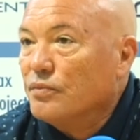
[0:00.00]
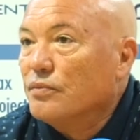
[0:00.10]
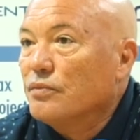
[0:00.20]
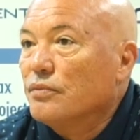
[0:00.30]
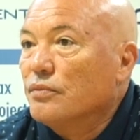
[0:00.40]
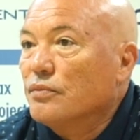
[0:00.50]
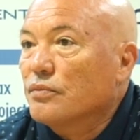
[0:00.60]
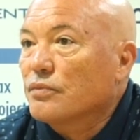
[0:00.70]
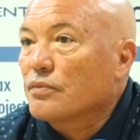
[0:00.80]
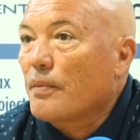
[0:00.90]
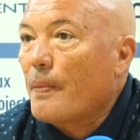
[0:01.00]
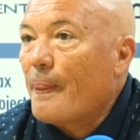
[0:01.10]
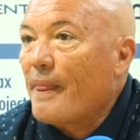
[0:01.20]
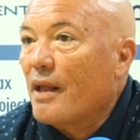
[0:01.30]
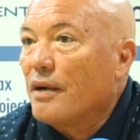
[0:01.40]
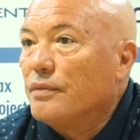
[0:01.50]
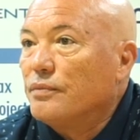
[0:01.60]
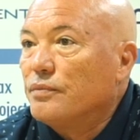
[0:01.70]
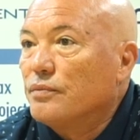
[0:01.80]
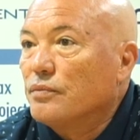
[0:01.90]
Llega el San Roque del Epe, ¿qué
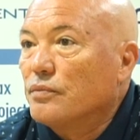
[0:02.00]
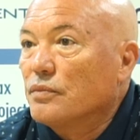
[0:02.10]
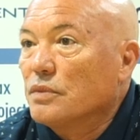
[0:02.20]
partido,